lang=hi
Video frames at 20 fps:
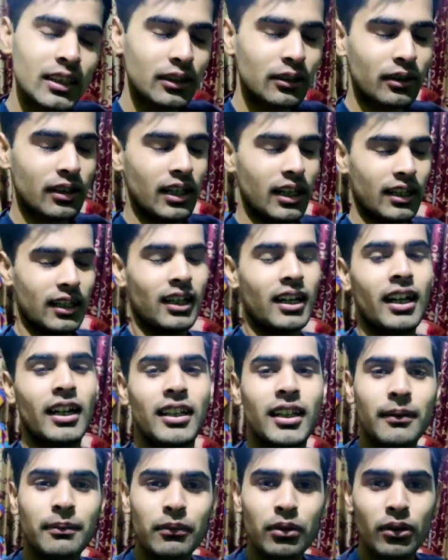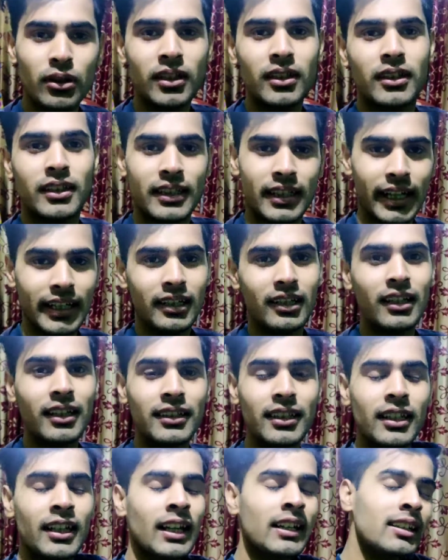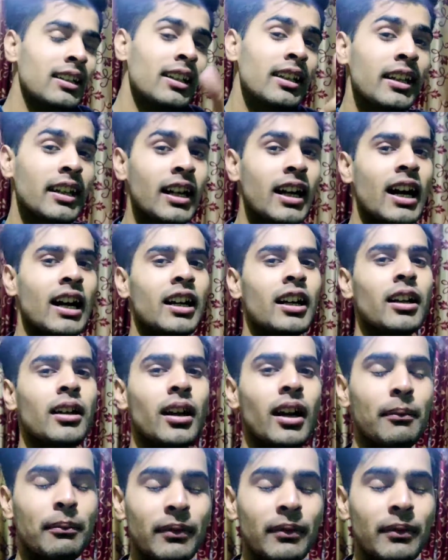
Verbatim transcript: तो खाना खा लिया अब थोड़ा रेस्ट लेते हैं रेस्ट लेने का आगे